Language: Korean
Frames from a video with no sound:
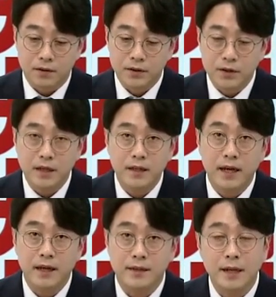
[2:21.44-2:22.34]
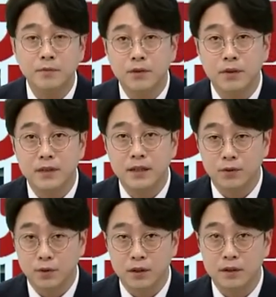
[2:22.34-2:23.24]
최근에
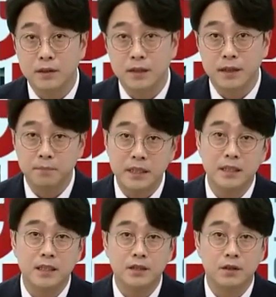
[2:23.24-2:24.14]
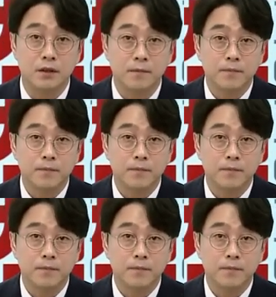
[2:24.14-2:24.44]
삼성전자에서도 이제 PC 있죠.